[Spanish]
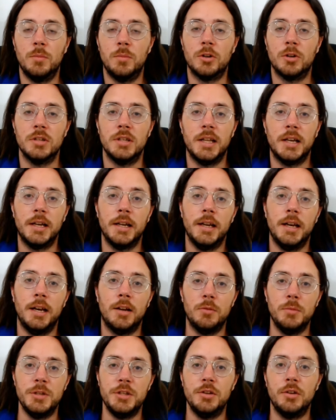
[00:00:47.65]
un porcentaje de
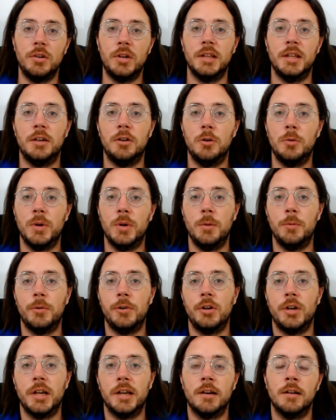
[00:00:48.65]
la comisión que te cobra el
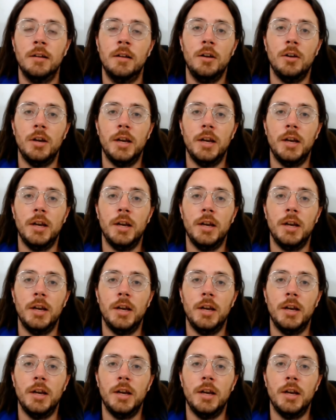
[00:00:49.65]
broker